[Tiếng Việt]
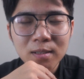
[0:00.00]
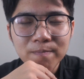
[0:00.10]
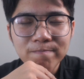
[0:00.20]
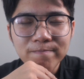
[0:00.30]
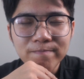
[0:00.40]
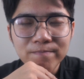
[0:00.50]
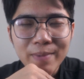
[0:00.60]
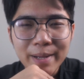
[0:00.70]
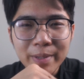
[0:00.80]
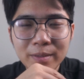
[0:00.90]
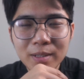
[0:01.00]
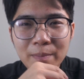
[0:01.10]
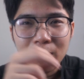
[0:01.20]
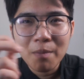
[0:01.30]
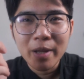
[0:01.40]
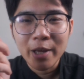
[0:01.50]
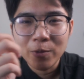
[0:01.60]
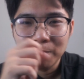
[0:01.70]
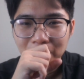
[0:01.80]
mang máy laptop theo